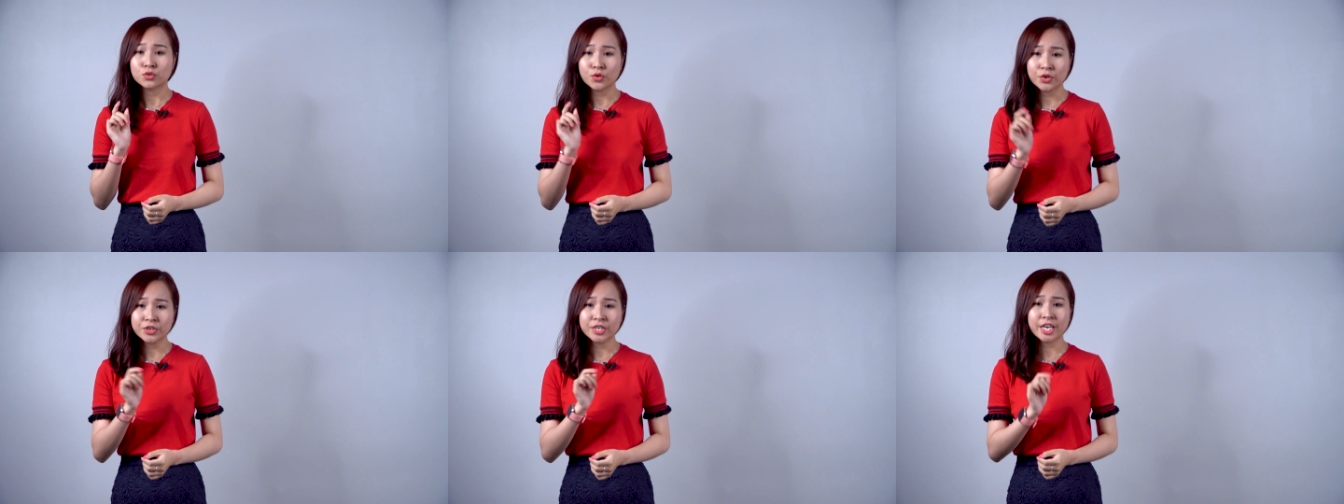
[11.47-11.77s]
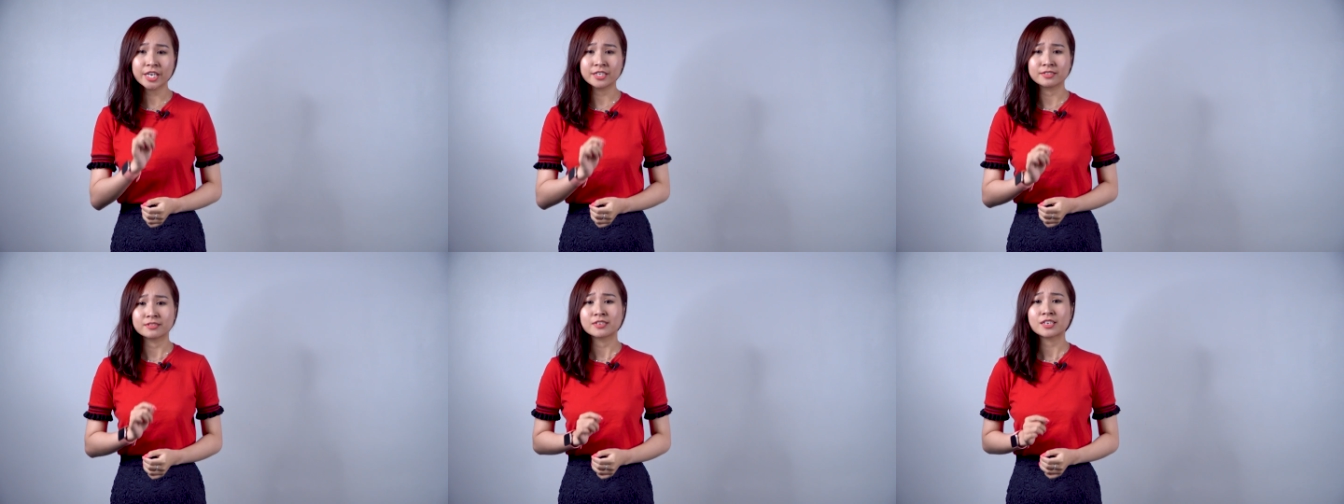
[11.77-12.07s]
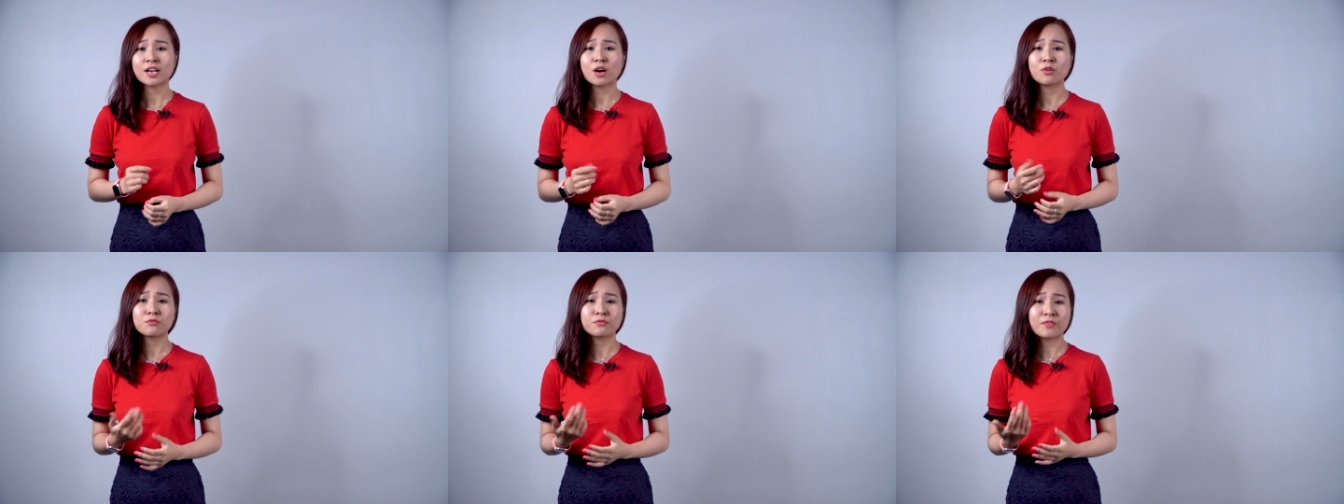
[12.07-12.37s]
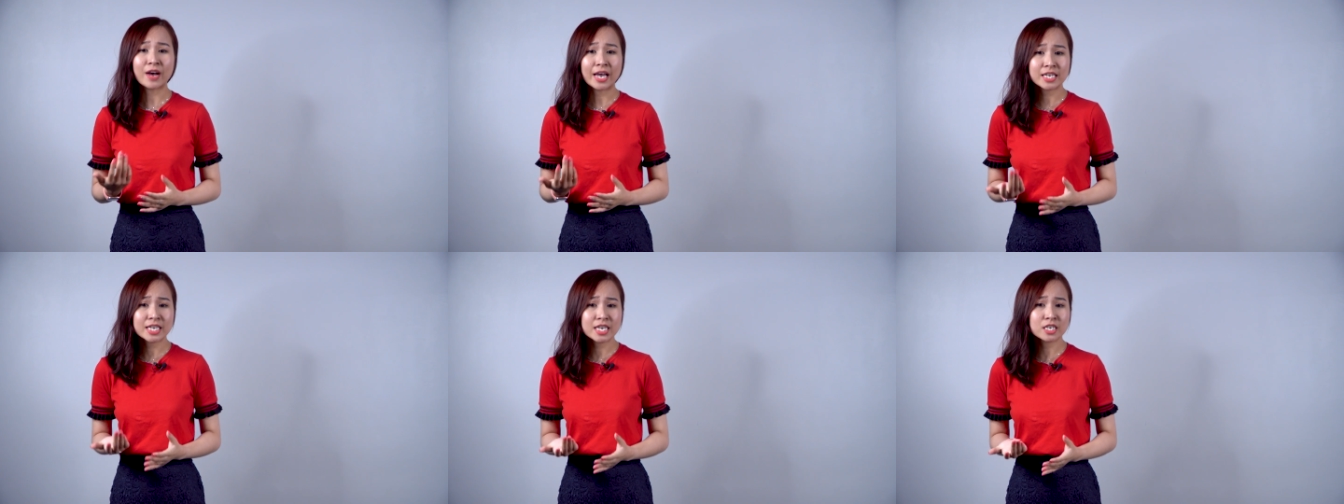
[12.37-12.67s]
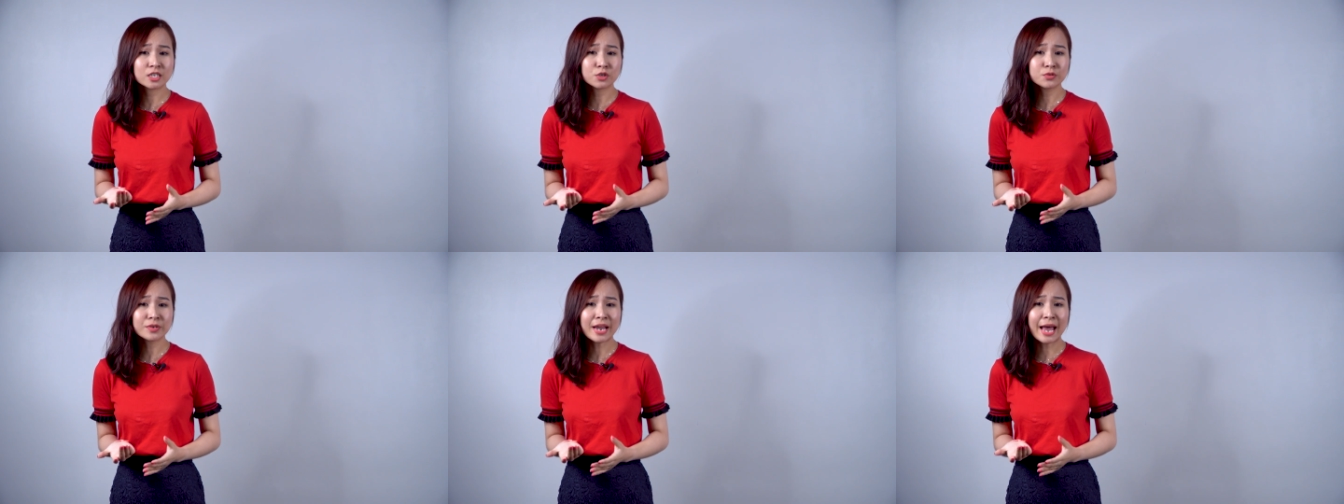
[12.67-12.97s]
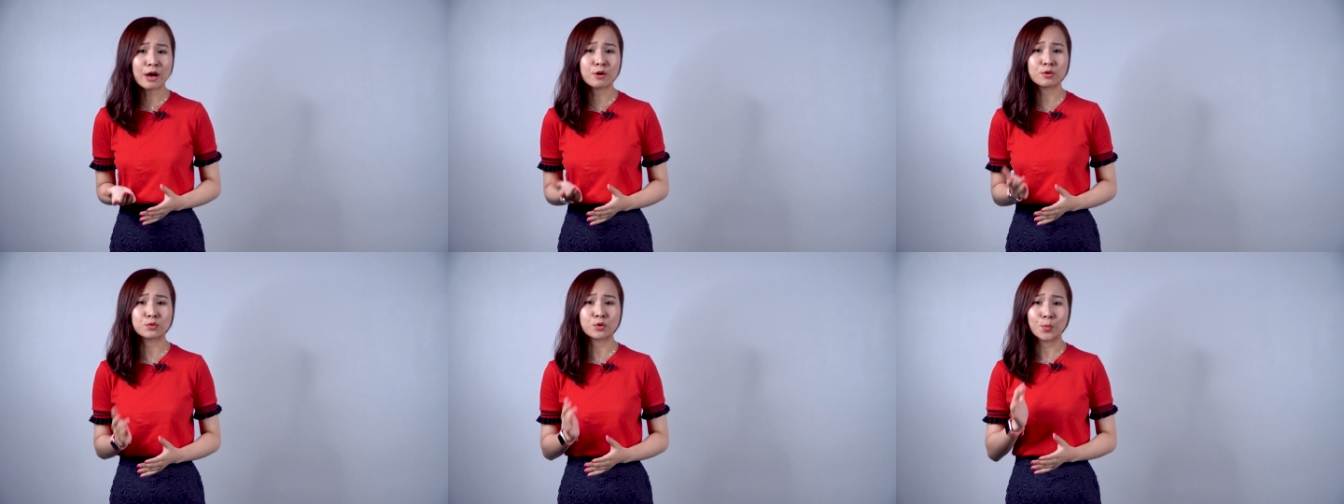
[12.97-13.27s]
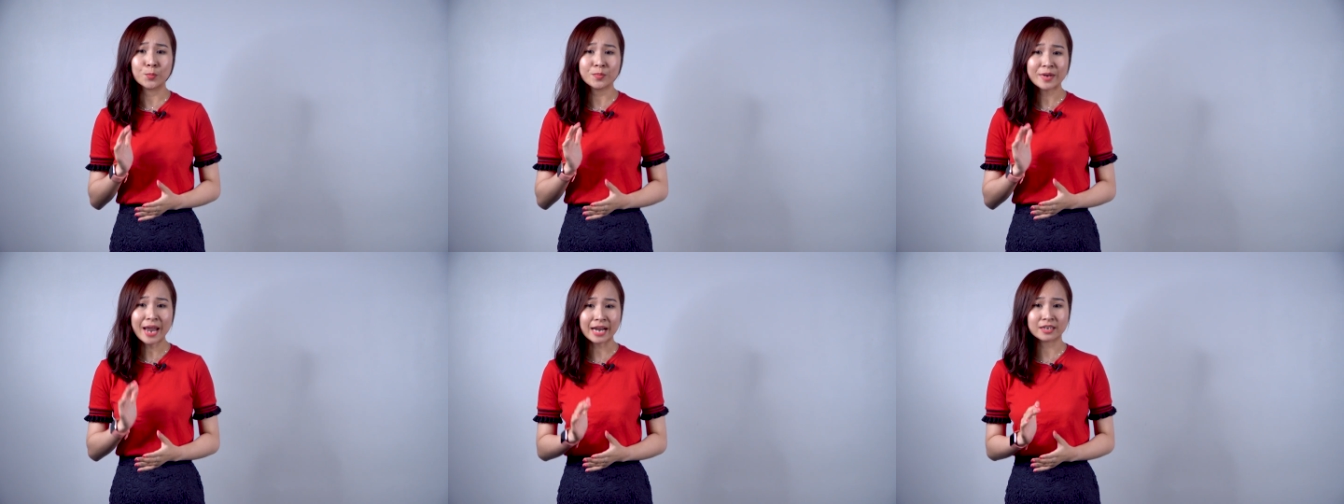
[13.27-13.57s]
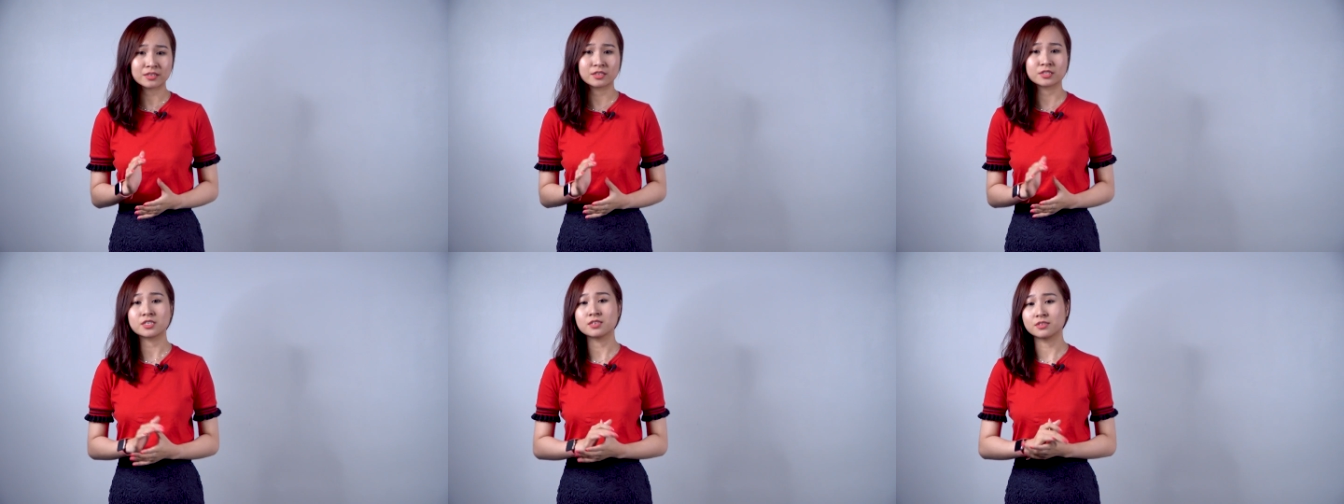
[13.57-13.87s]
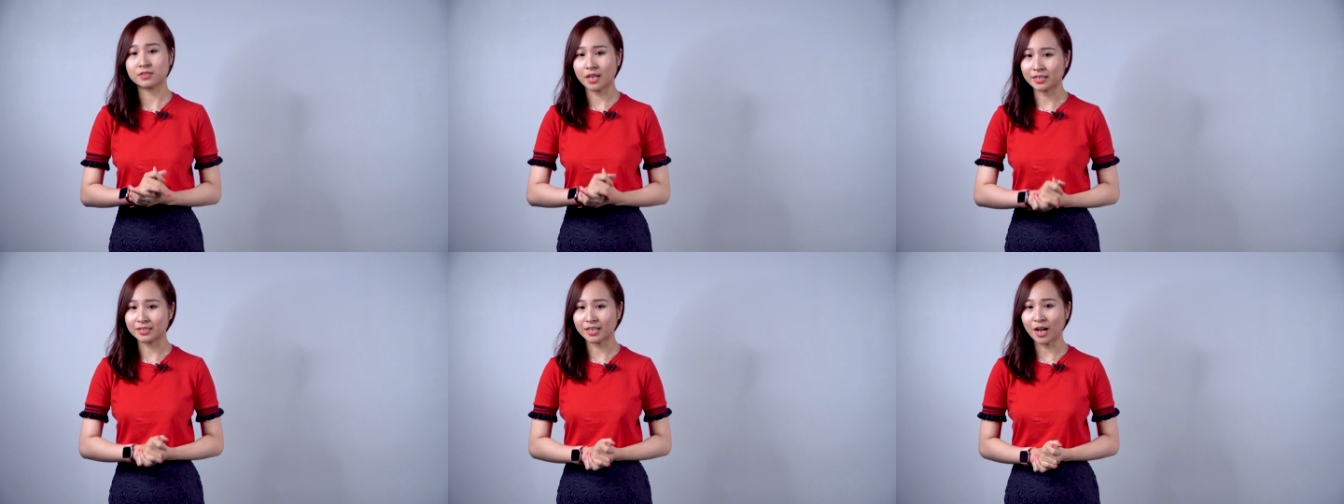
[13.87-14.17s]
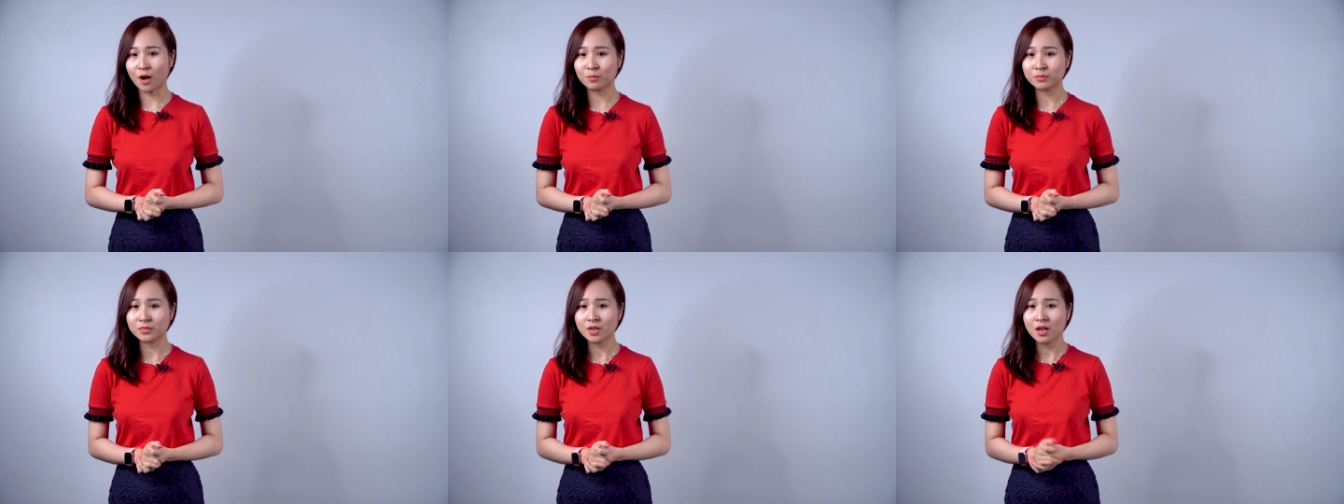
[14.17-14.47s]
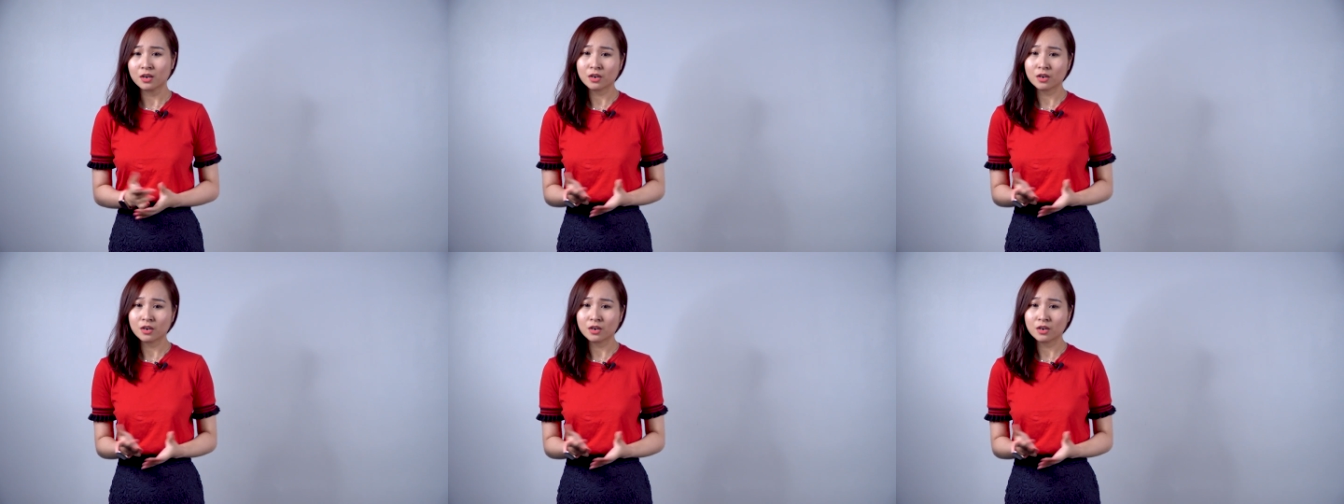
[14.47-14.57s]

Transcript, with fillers: Tuy nhiên, không phải nghiên cứu nào cũng đạt được sự thành công,